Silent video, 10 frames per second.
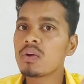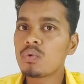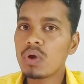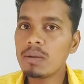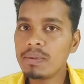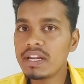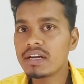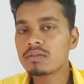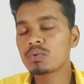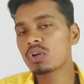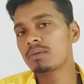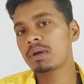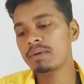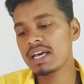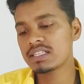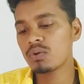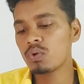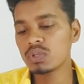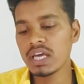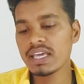गूगल पे रिडीम कोड कभी कभी ऐसे
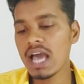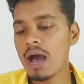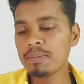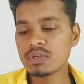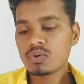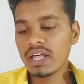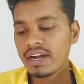कोड होते हैं कि आप इसको